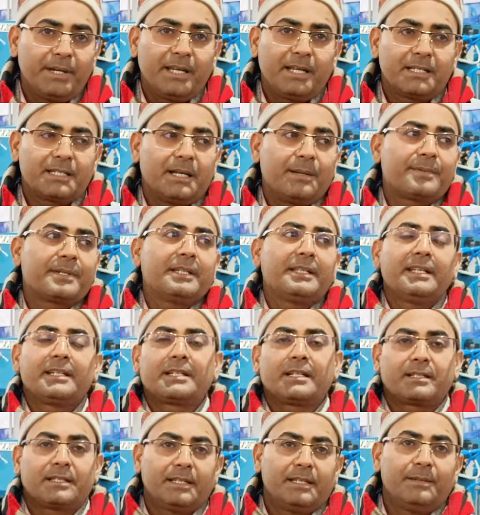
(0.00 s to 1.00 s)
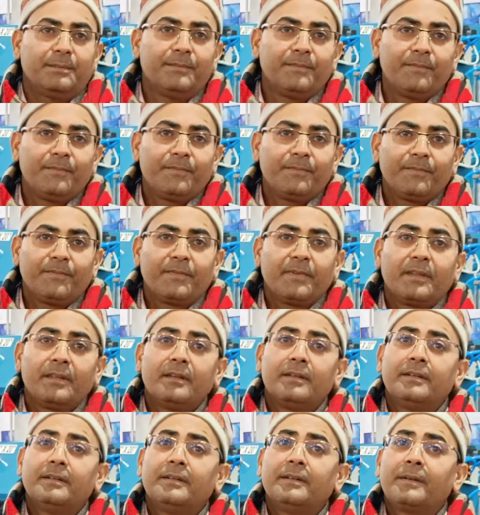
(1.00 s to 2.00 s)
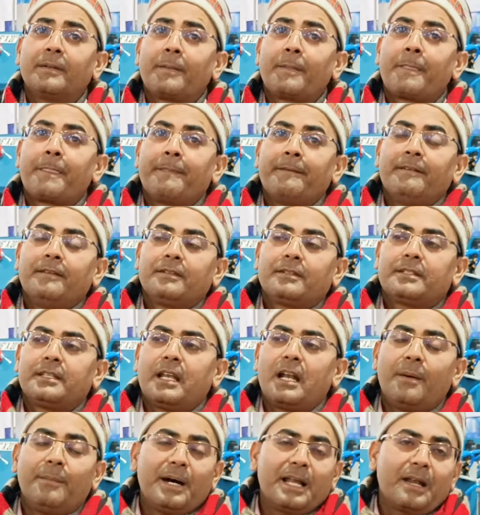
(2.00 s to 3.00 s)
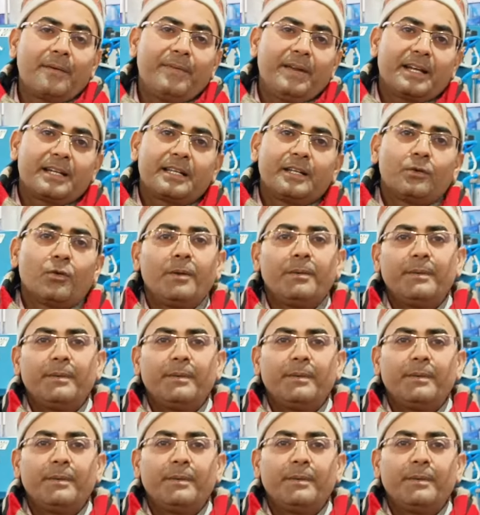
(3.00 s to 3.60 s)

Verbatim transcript: कंपनी के हिसाब से दे सकते हैं ठीक है तो आपकी फैक्ट्री विजिट कर सकता है सर हमारा फैक्ट्री